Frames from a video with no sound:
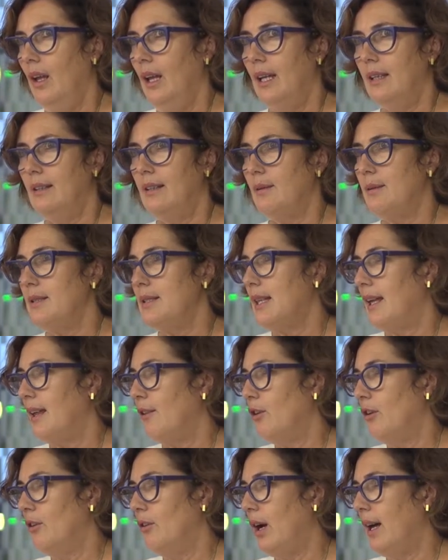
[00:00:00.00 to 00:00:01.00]
he
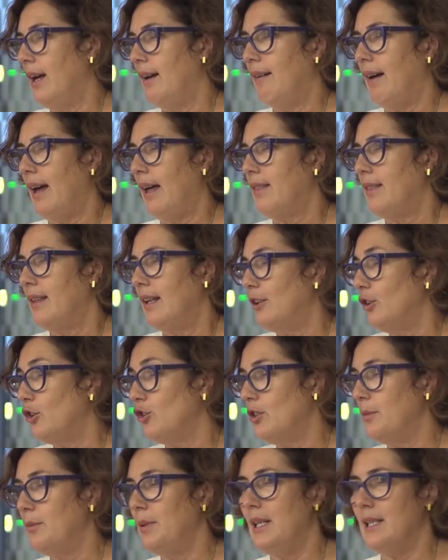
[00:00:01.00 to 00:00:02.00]
entrevistado a,
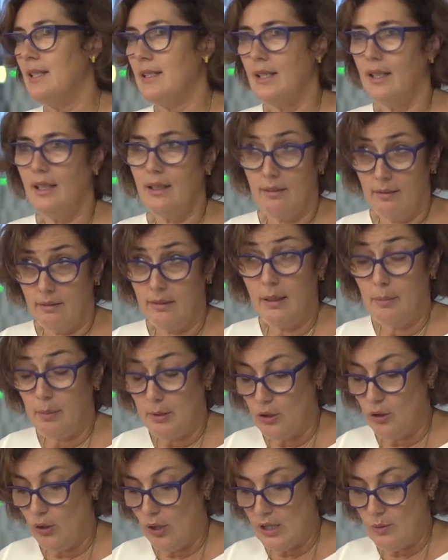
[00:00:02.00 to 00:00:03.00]
cientos y miles de, de
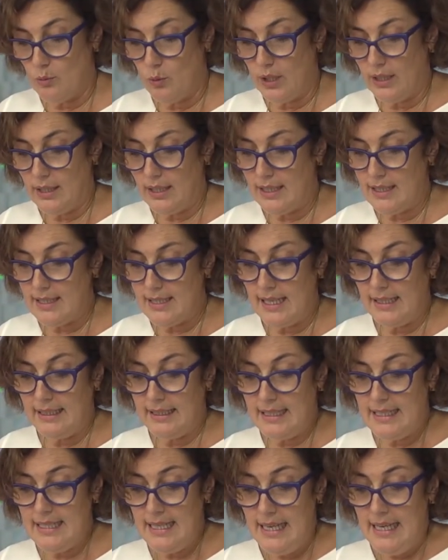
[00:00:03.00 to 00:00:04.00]
personas muy
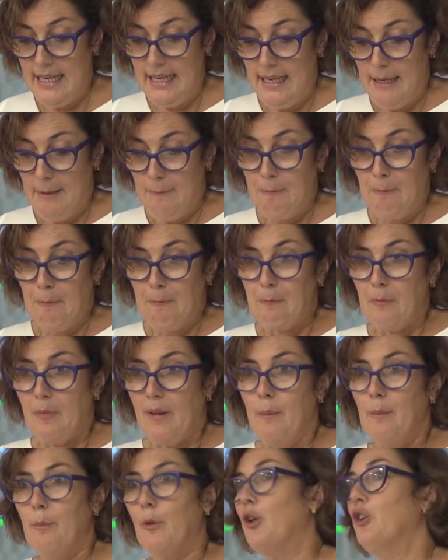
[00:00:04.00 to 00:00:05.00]
interesantes
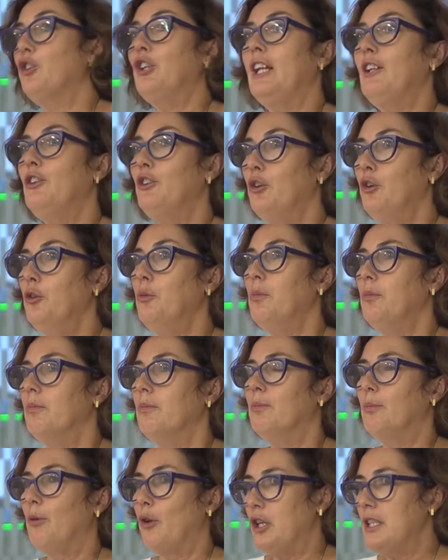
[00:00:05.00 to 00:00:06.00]
por lo tanto,
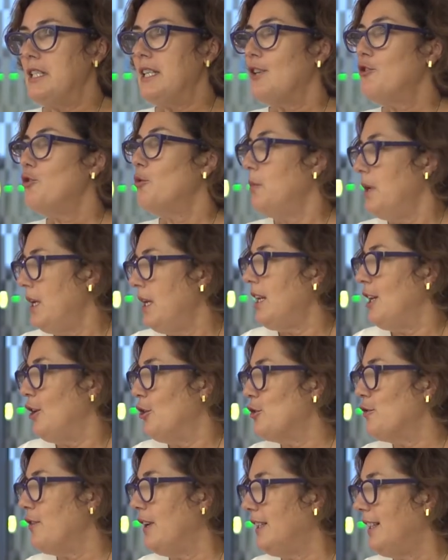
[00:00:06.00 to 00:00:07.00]
podéis asumir, y
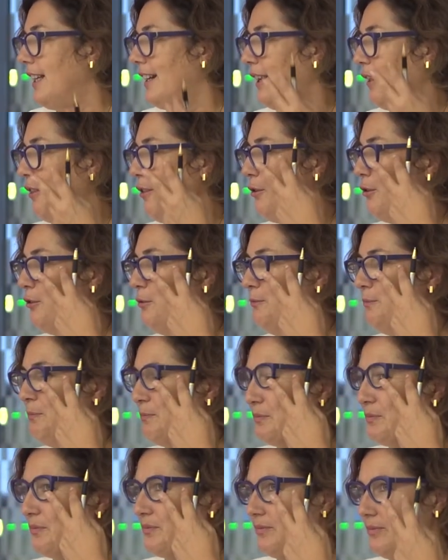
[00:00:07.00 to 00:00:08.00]
no os falta razón,
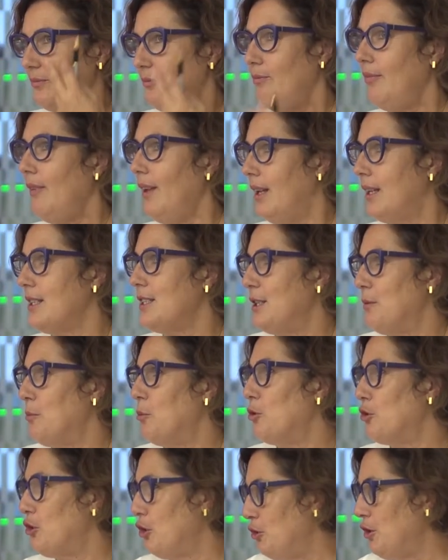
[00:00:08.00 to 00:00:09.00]
que sé
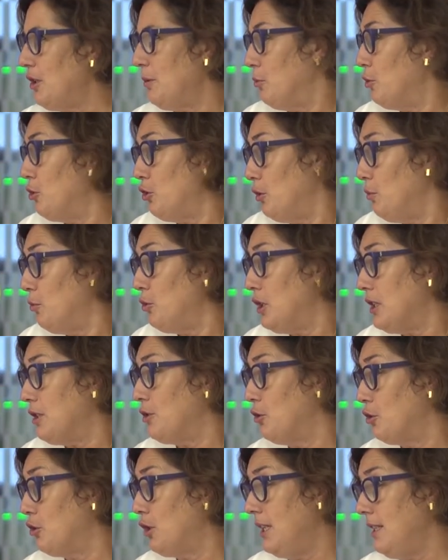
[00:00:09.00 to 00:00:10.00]
mucho, sé mucho de
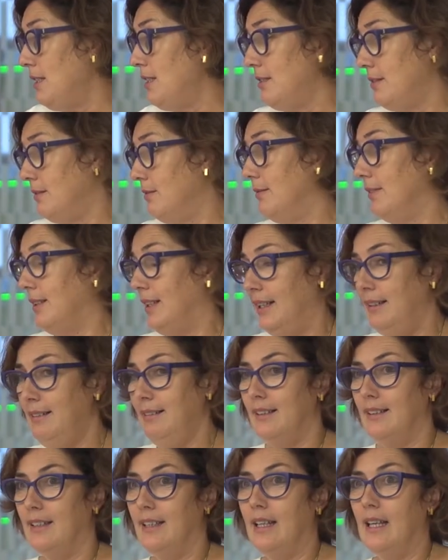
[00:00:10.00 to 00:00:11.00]
muchas cosas,
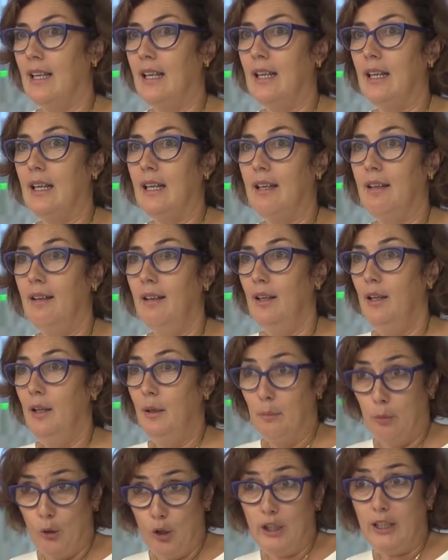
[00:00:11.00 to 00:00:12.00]
¿eh? de
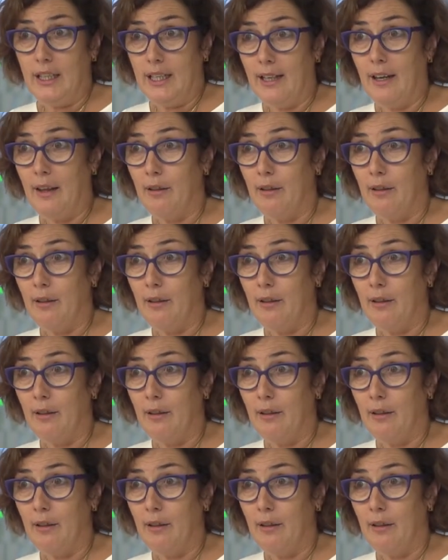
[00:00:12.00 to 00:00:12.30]
política